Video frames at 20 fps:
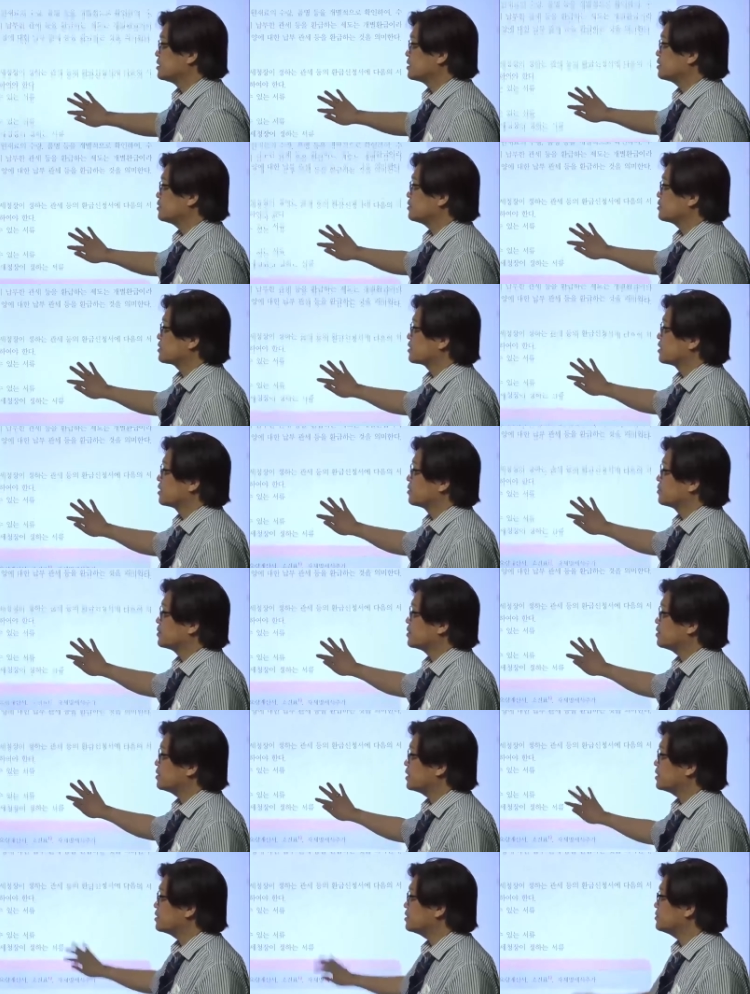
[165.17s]
그래서
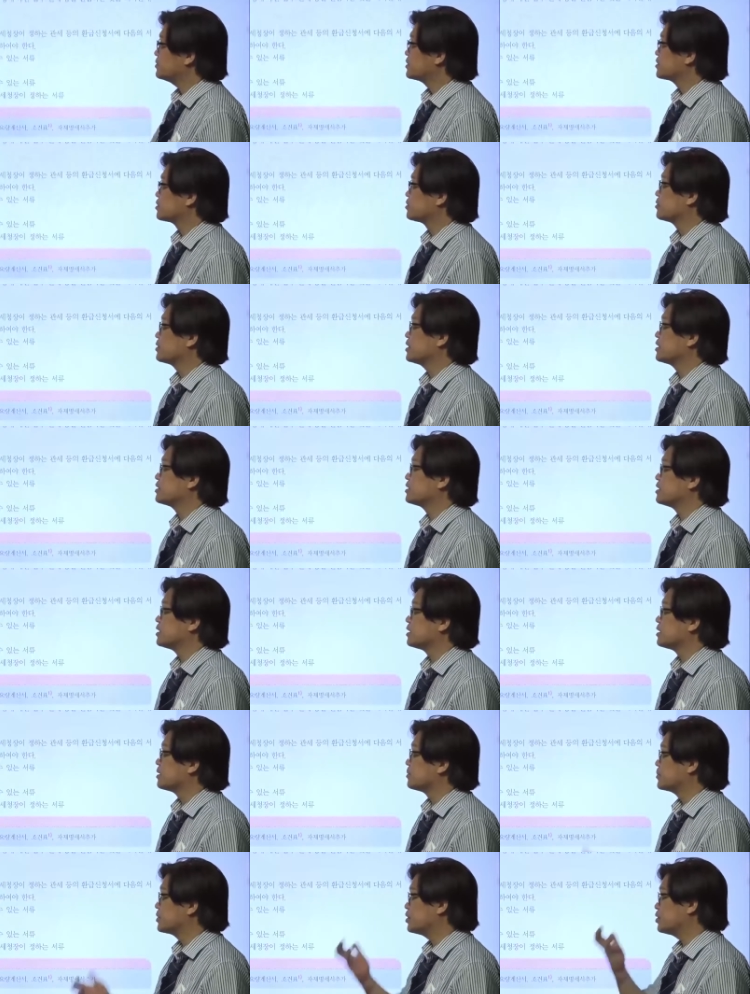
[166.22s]
개별 환급의 경우에는
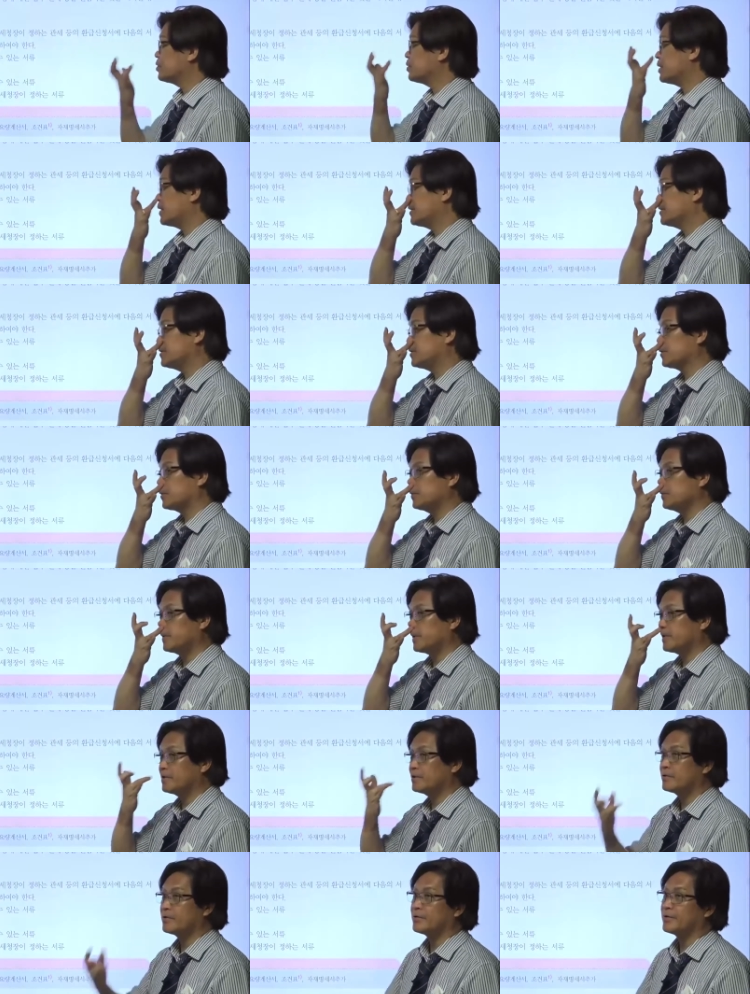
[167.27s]
필요한 서류가
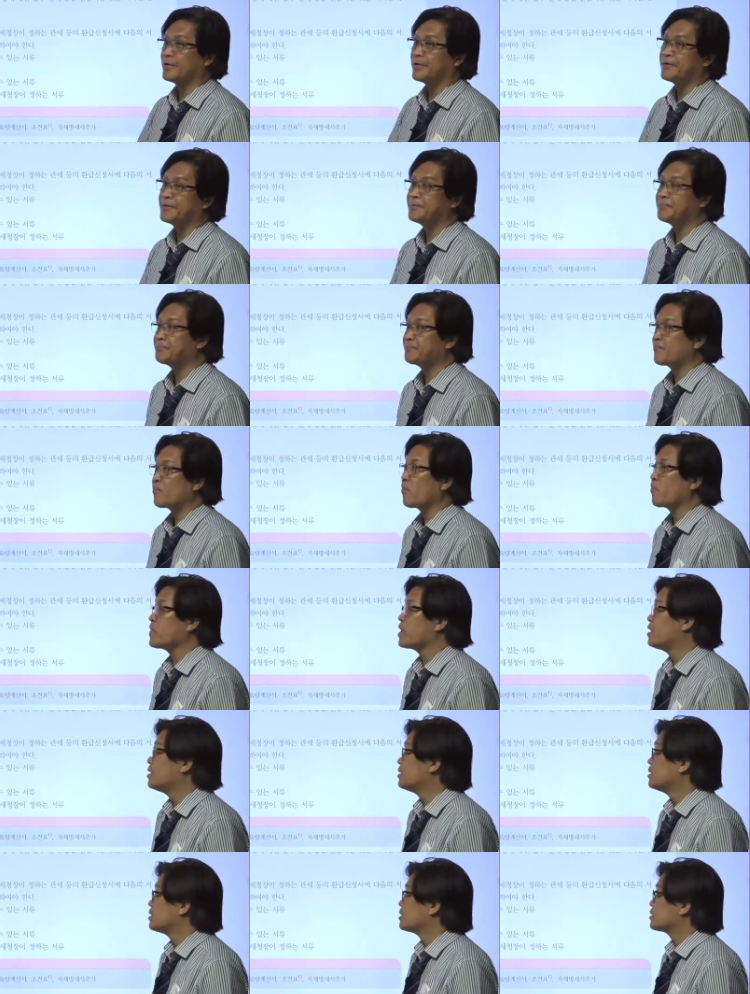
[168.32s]
있어요.
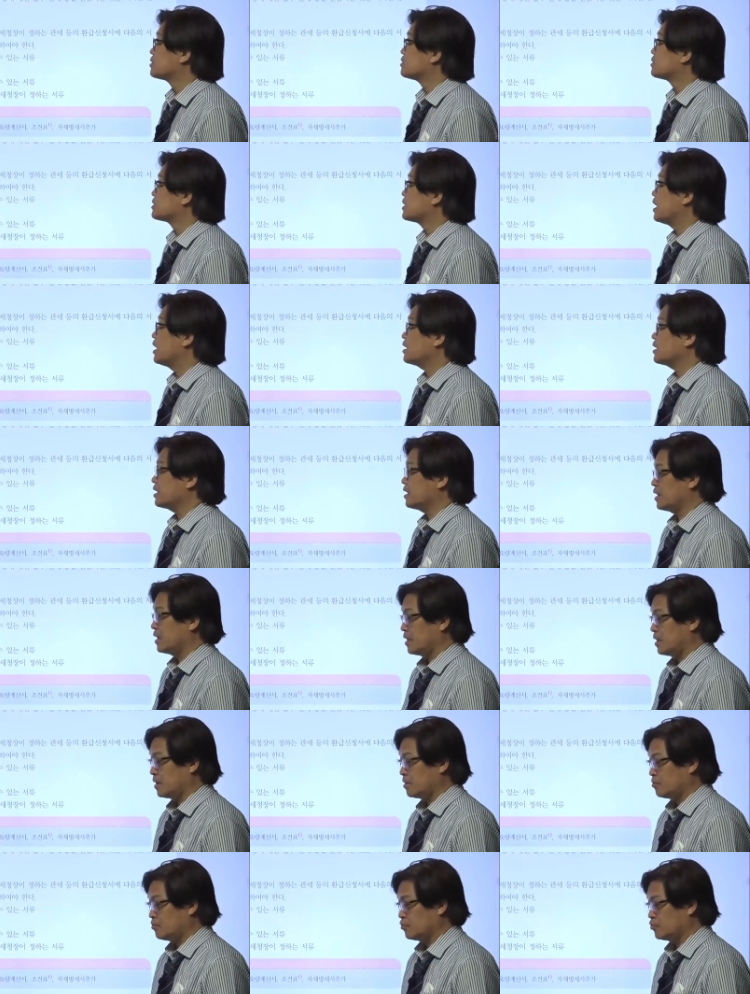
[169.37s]
그래서
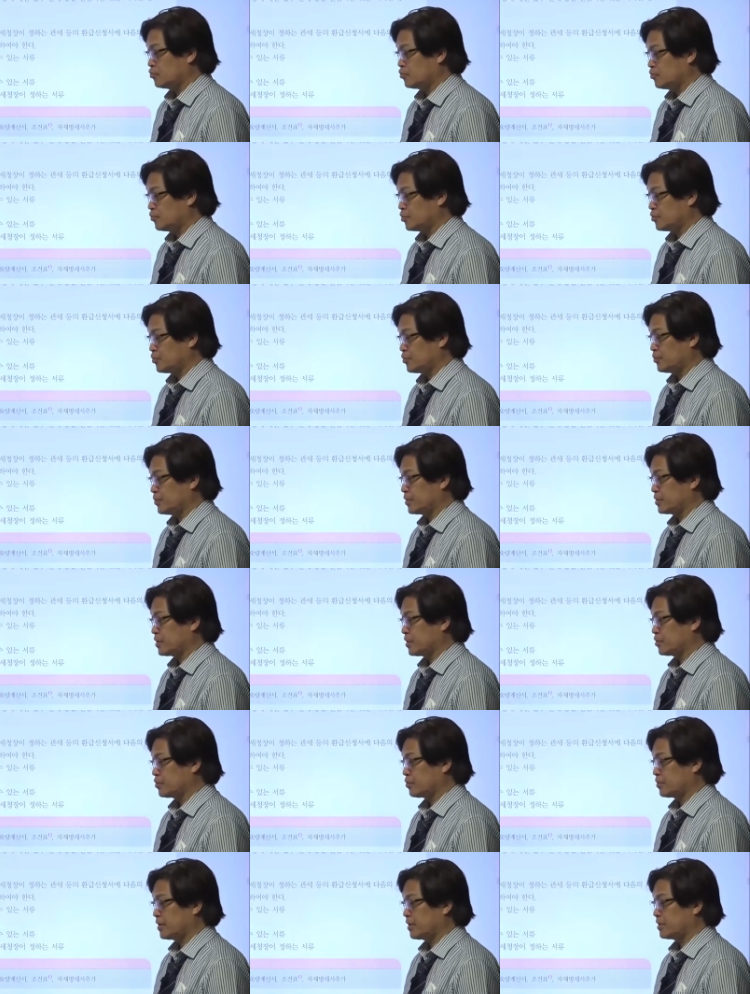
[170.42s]
당의 수출 물품을
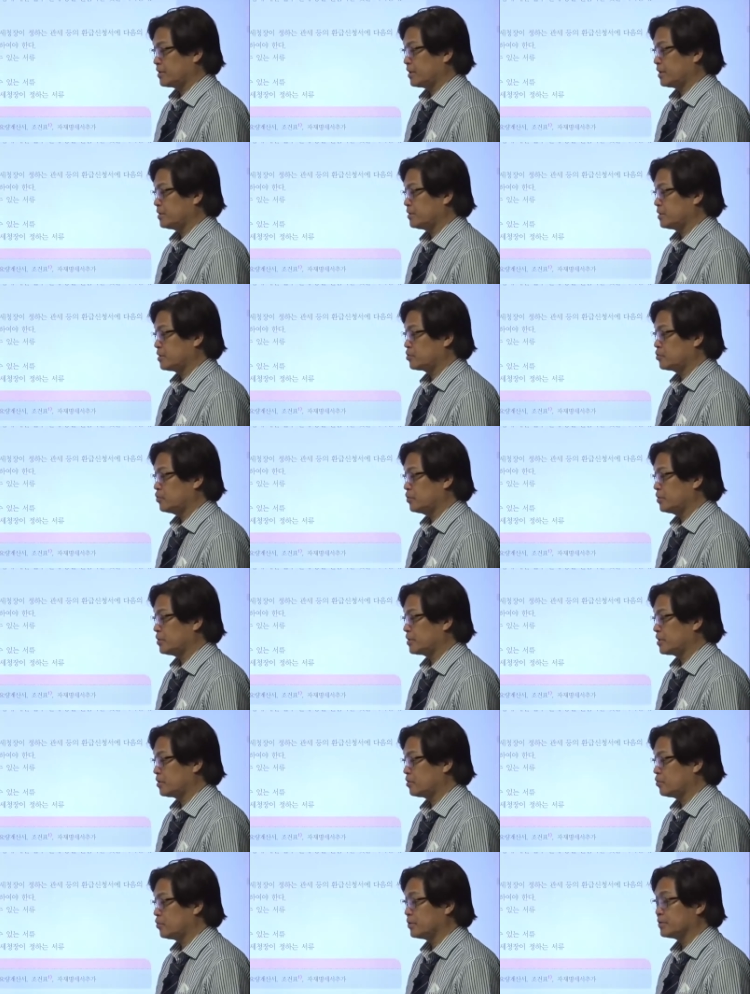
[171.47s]
제조 생산하는데
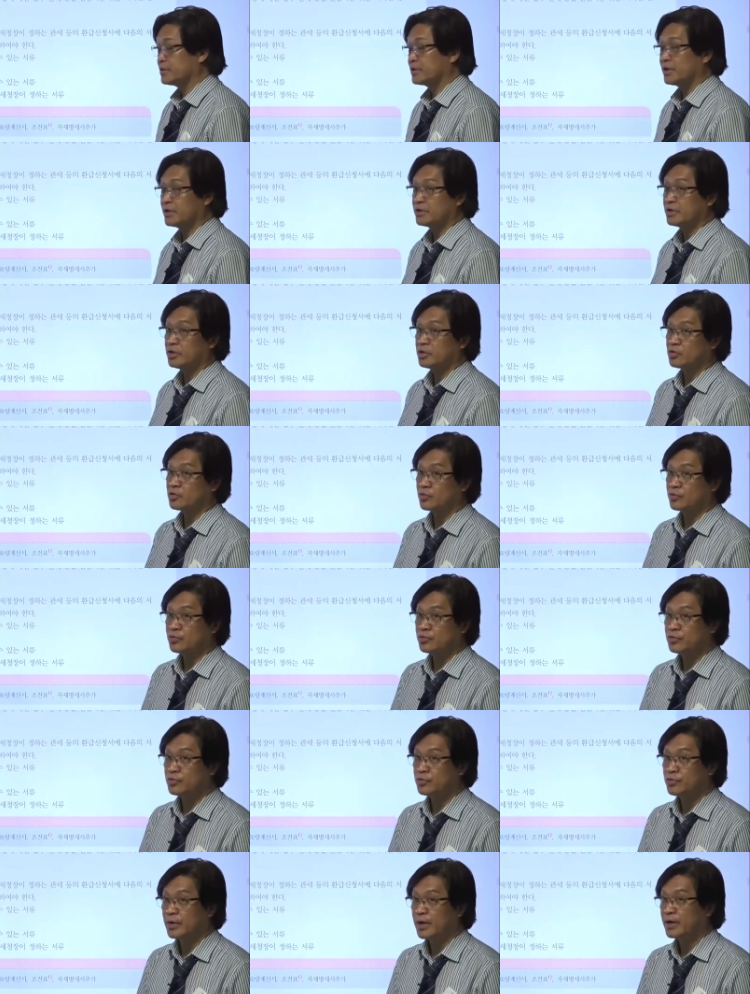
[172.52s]
투여되는 원자재의
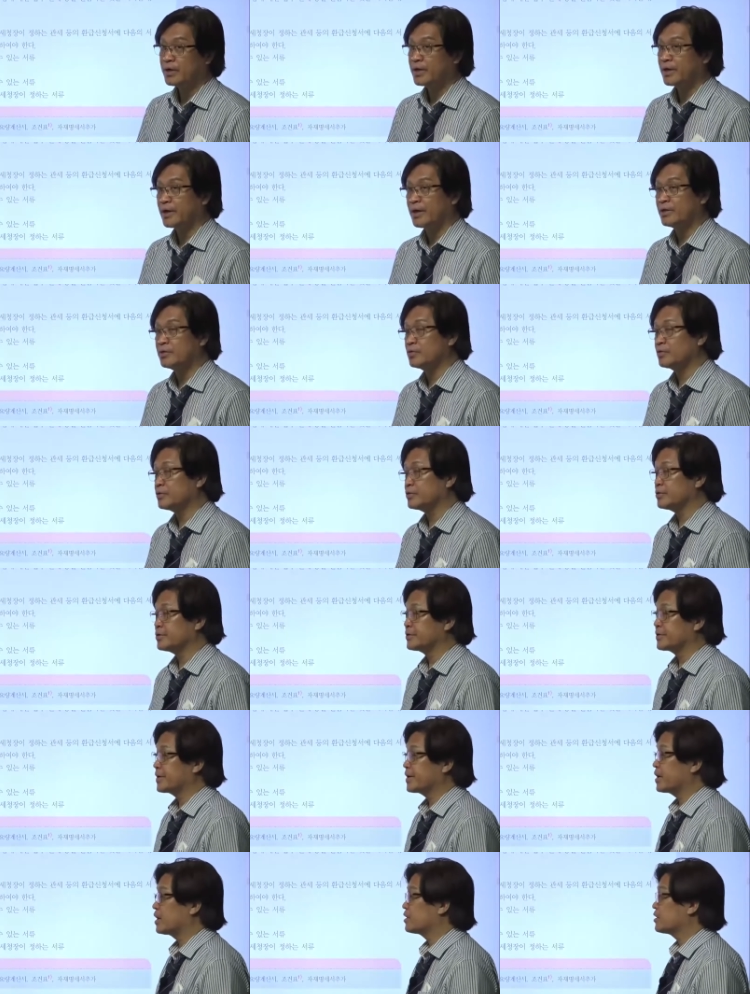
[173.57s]
종류들도 한 개가 아니고 여러
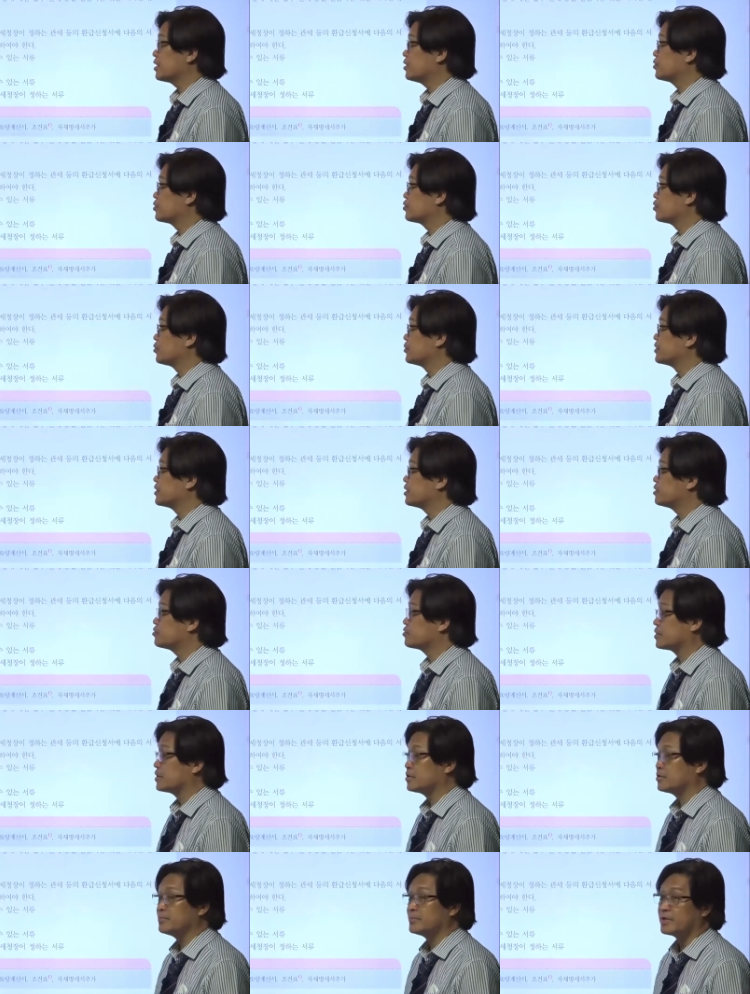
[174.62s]
개가 사용 소비될
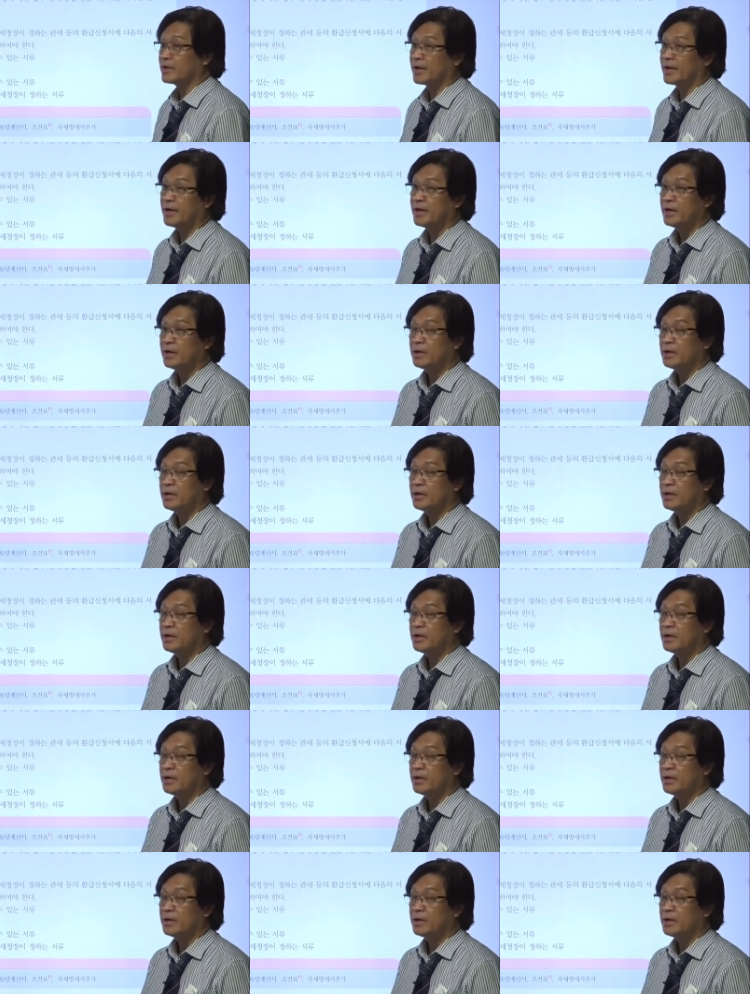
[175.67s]
수가 있습니다.